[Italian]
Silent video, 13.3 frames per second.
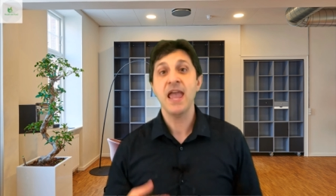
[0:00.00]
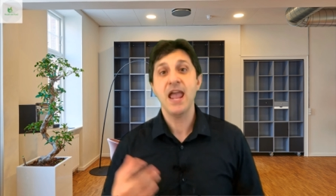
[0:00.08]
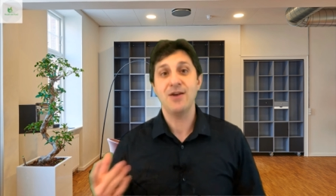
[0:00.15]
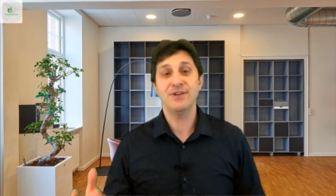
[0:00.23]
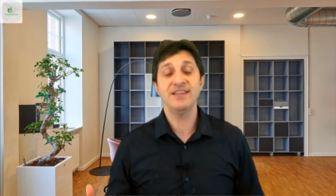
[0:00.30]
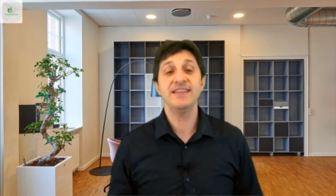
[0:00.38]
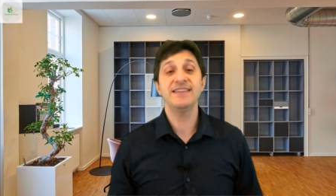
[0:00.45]
È
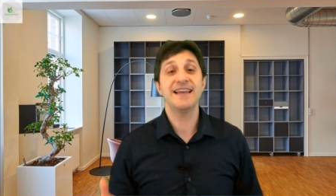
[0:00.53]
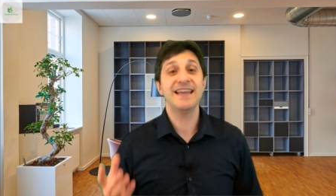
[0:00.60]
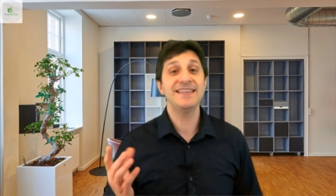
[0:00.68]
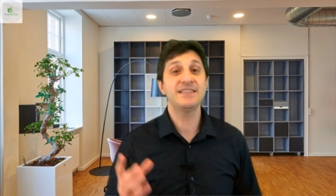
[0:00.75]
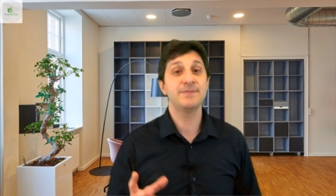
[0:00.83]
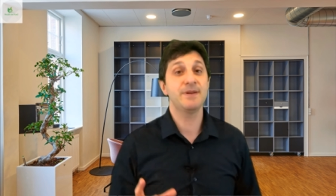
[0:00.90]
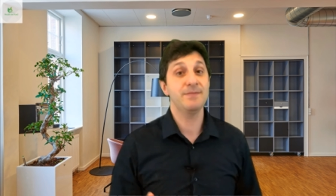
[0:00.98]
una dieta
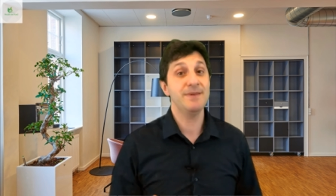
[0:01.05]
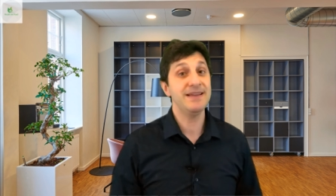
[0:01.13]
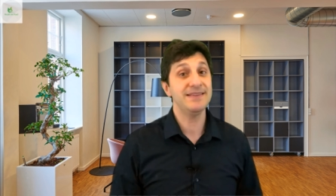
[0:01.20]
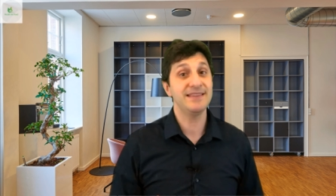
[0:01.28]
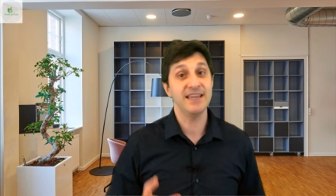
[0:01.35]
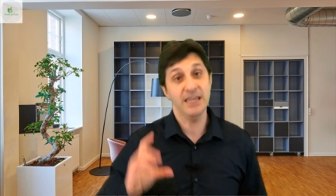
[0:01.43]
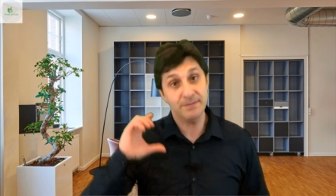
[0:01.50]

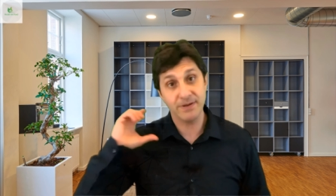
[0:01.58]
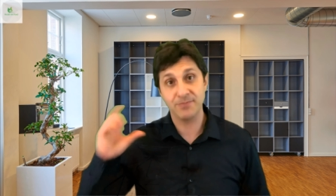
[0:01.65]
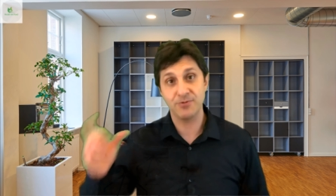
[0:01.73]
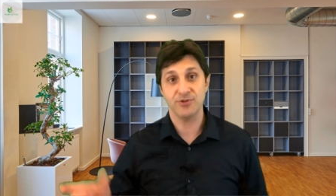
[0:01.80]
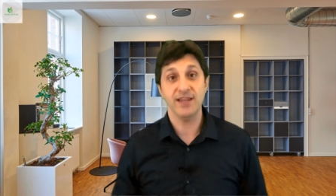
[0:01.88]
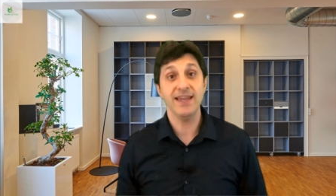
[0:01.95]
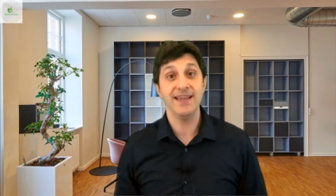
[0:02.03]
estremamente
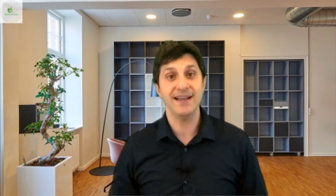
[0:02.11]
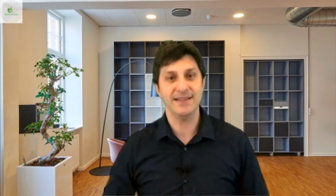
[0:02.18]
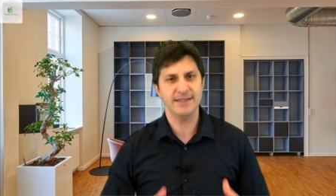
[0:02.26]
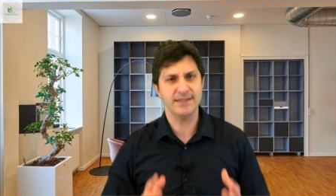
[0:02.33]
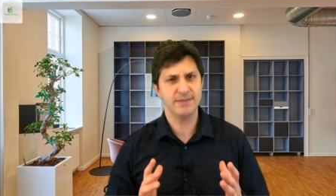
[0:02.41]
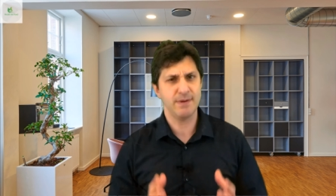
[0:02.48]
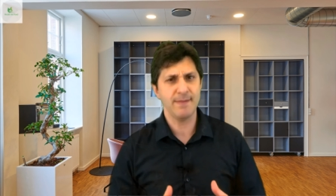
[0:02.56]
iperproteica ed
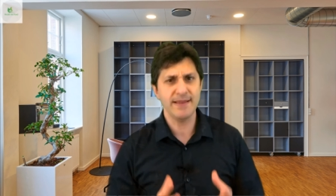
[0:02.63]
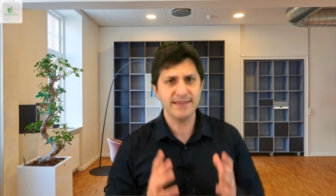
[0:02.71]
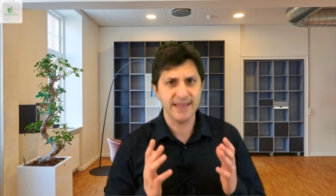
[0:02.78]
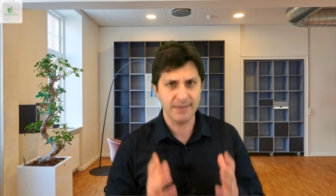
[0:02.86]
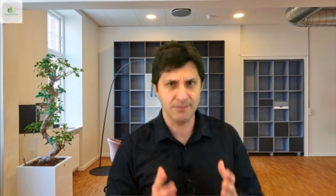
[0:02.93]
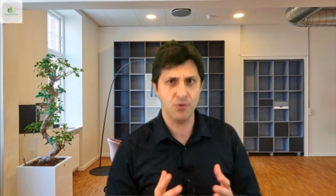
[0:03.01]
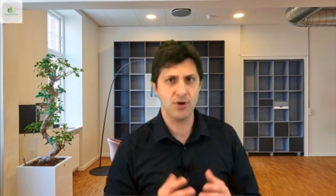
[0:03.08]

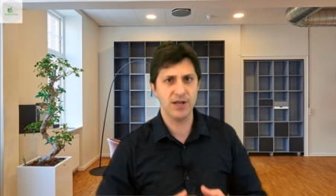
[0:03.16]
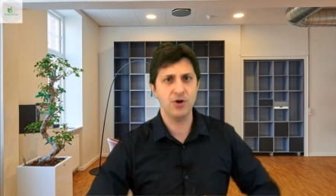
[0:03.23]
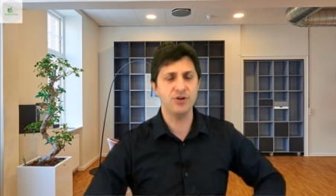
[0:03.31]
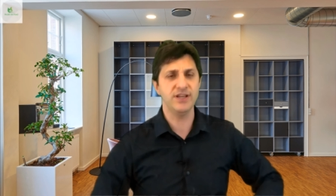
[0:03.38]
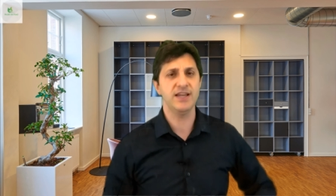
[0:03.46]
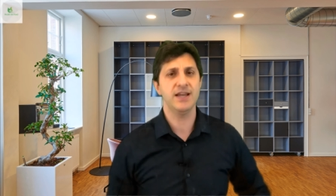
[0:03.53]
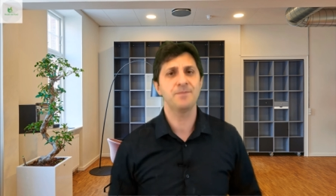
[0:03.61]
estremamente
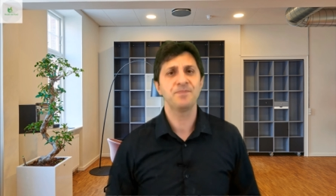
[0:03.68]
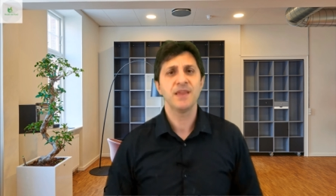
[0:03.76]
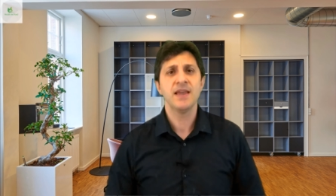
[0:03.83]
ipocalorica.